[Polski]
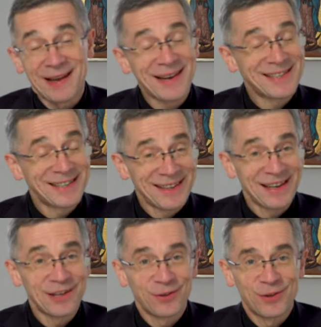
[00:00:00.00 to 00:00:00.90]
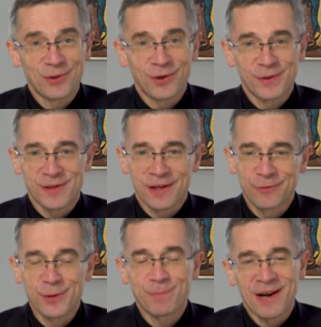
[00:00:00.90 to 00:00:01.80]
także te dotyczące
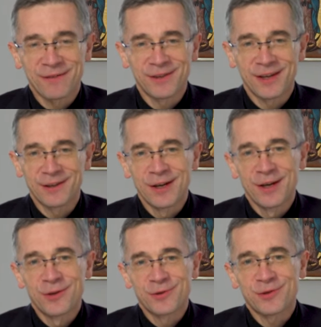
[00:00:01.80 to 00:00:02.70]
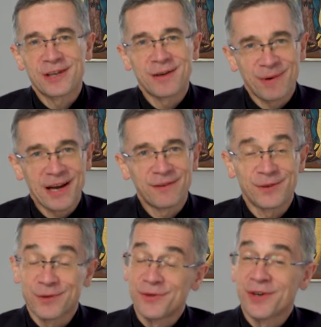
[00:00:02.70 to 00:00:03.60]
usprawnień czy
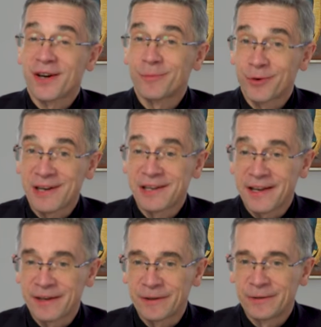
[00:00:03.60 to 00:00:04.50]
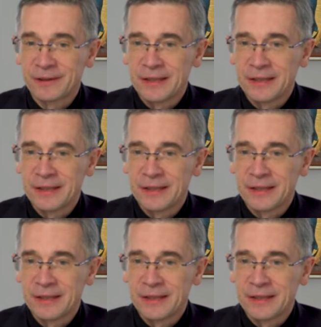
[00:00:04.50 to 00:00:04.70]
naprawy życia moralnego